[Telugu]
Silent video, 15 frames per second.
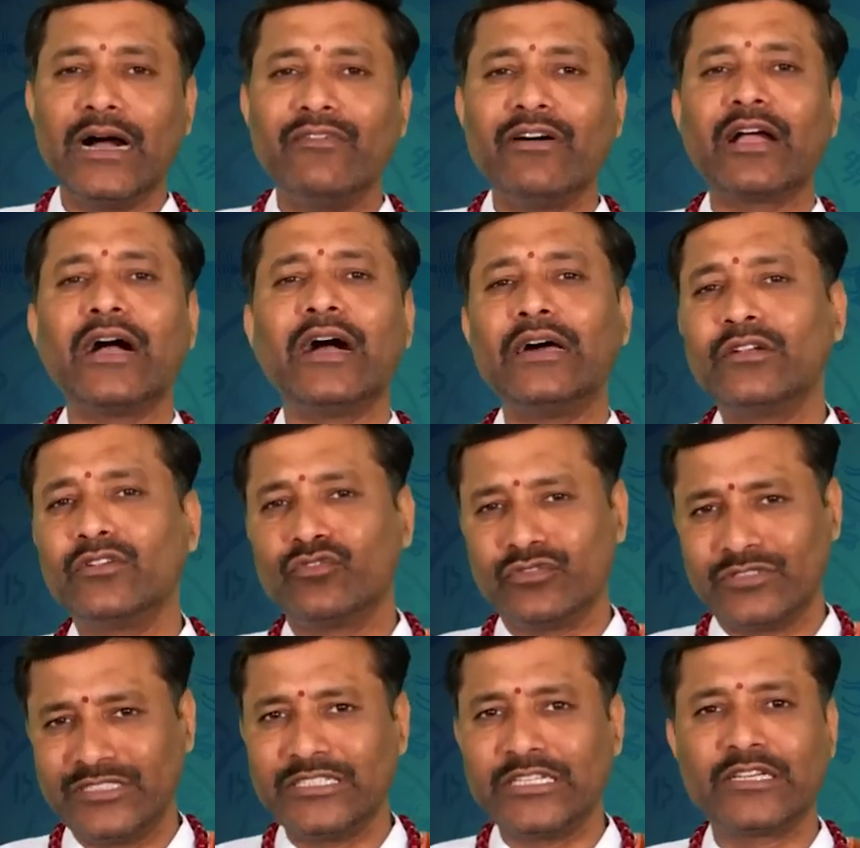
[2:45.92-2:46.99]
అవగాహనకు
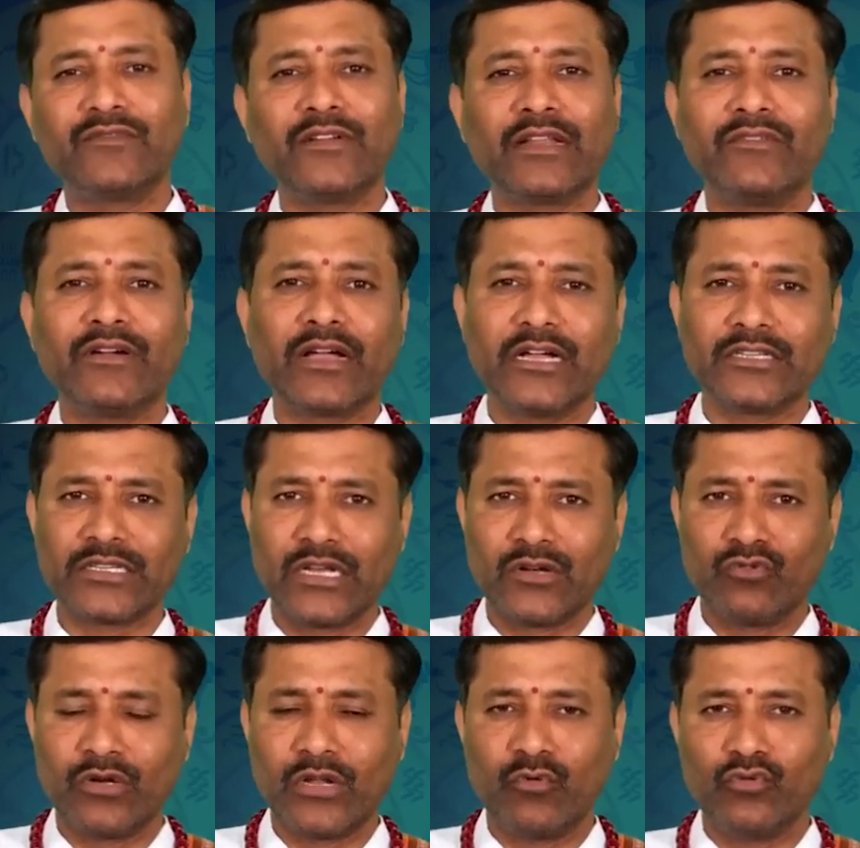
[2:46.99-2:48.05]
వచ్చేటటువంటి అవకాశాలు
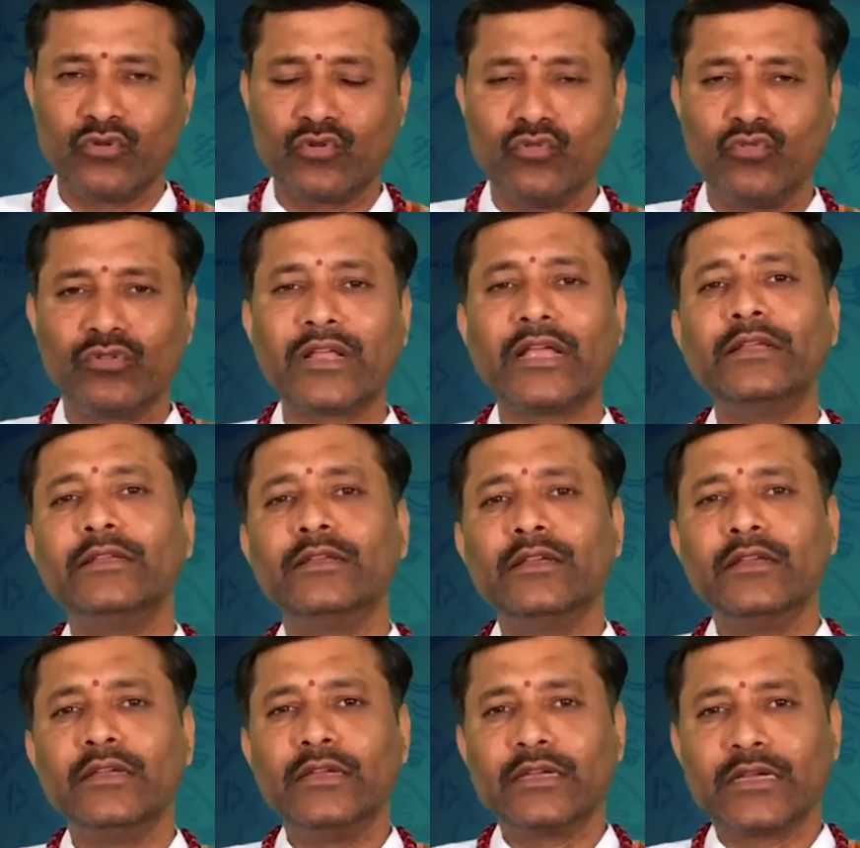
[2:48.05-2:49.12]
కూడా ఉంటూ ఉంటాయి
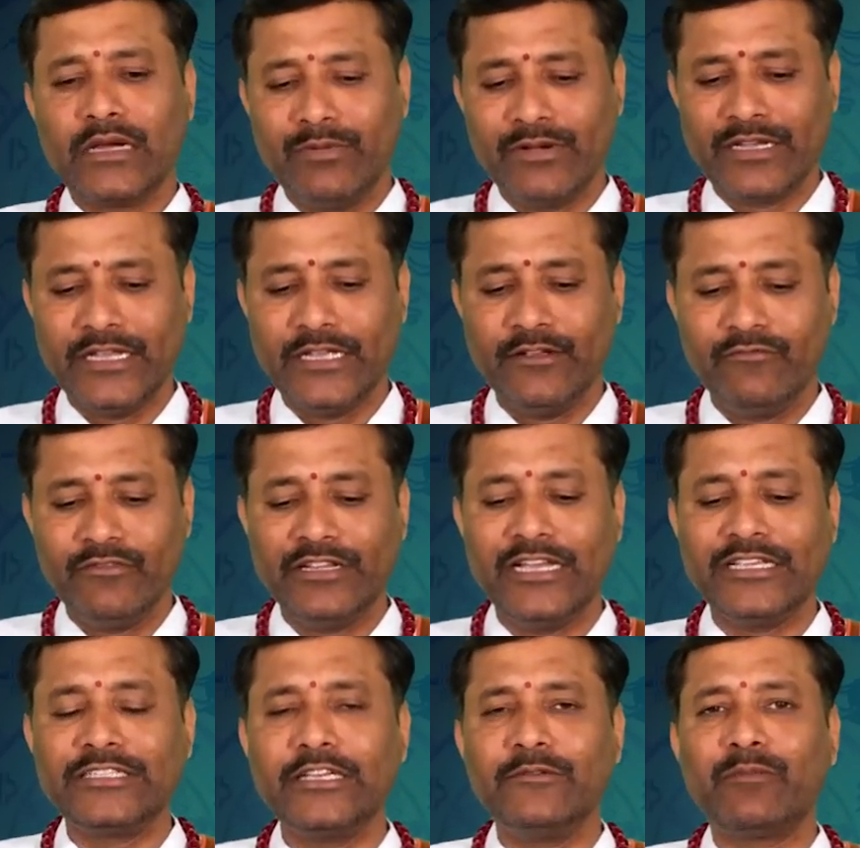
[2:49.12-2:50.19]
కాబట్టి
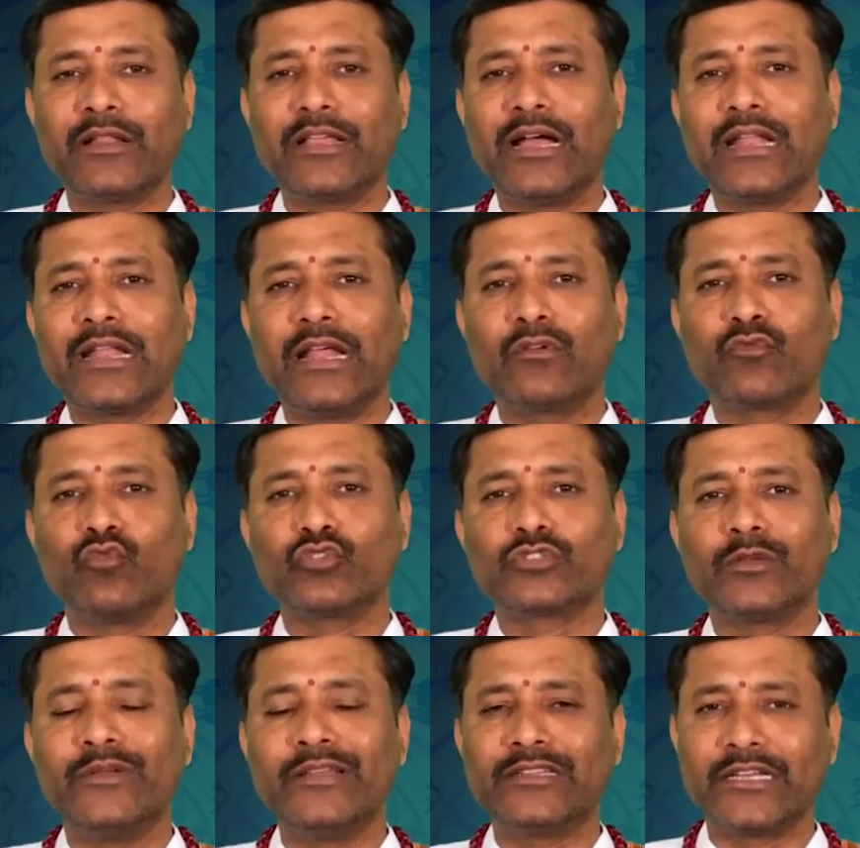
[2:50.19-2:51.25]
విదేశీ ప్రయాణాల
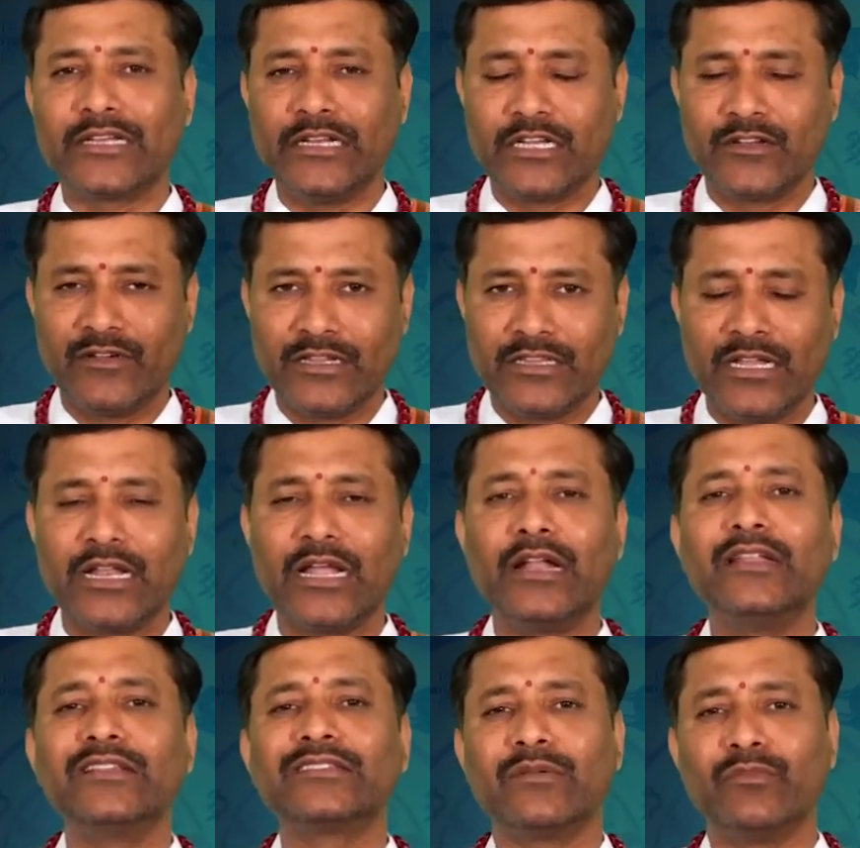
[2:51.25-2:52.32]
కోసమే తగినటువంటి
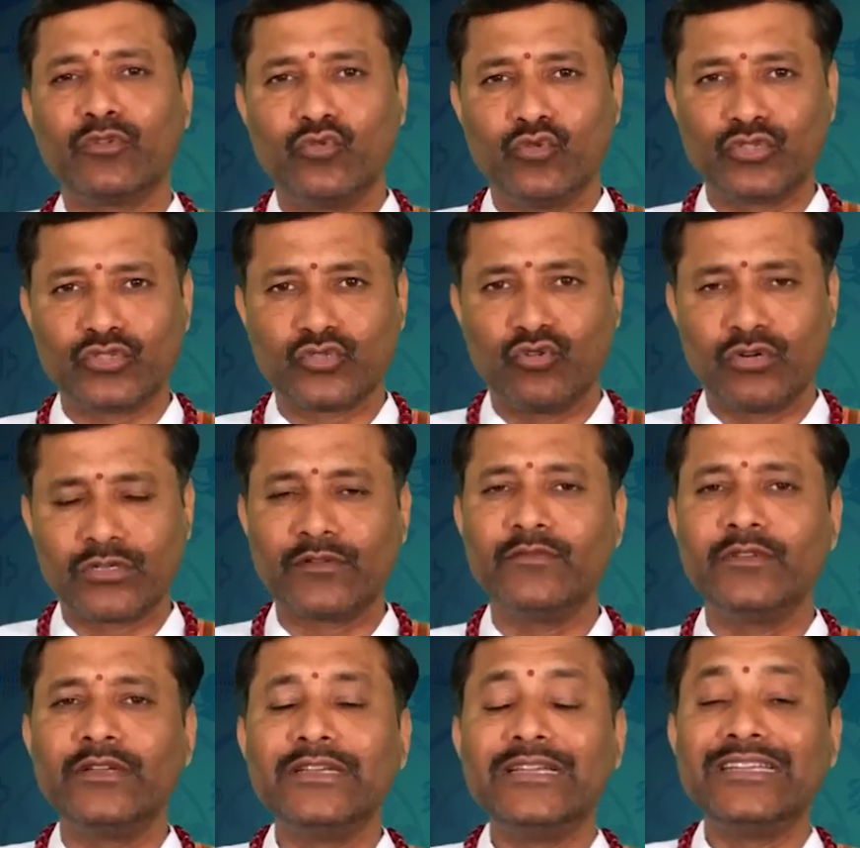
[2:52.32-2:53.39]
ధనాన్ని సమకూర్చుకోవటం
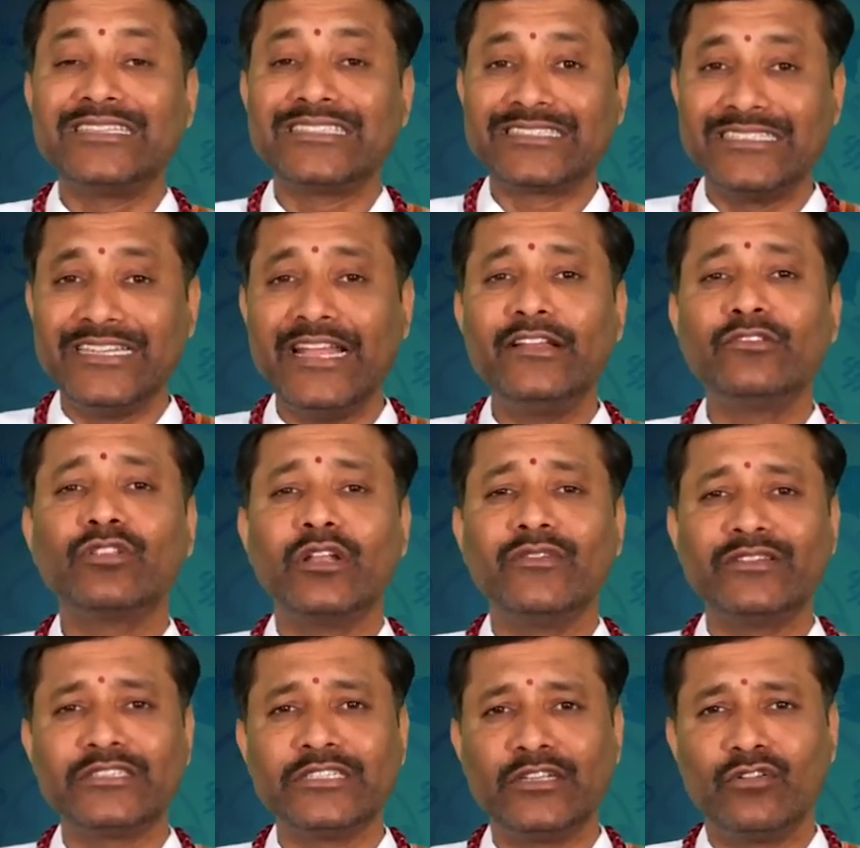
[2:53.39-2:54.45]
స్నేహితుల
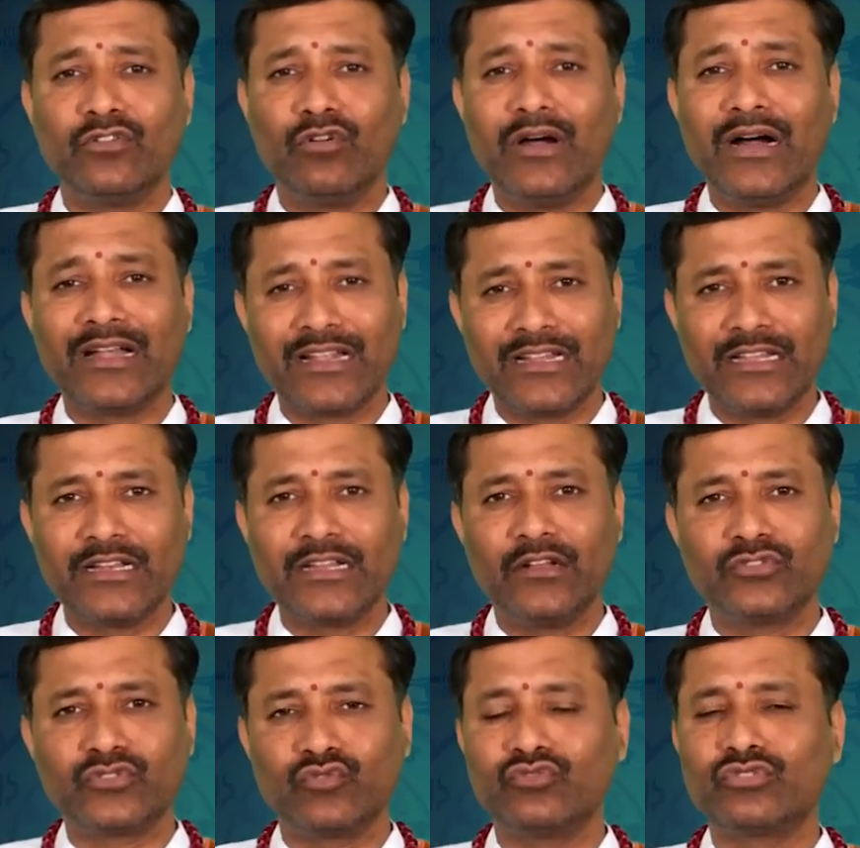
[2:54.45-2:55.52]
విషయంలో
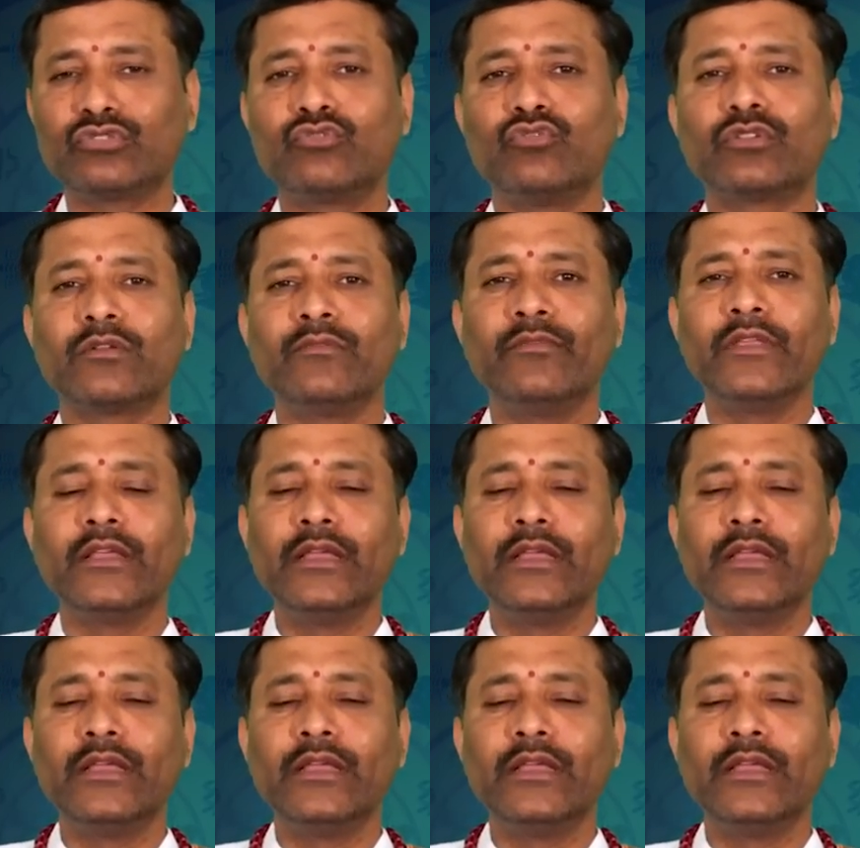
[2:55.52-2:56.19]
అండదండలు చూసుకోవటం